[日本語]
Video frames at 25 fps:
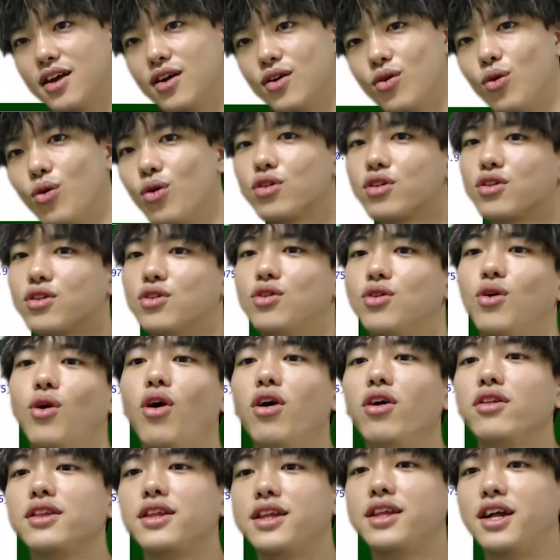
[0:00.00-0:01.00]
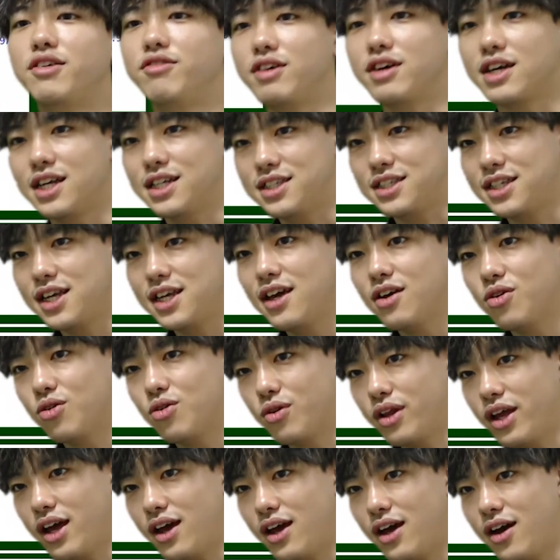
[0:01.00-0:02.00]
おっとってなるわけですね。こ
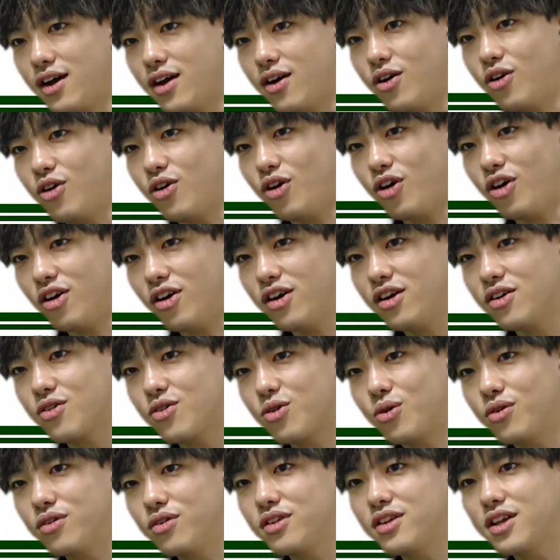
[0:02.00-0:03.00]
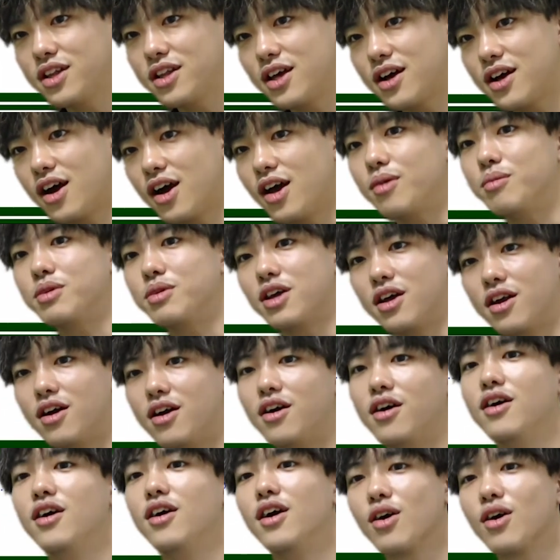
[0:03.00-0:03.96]
こで、あれこんなでかいみたいな。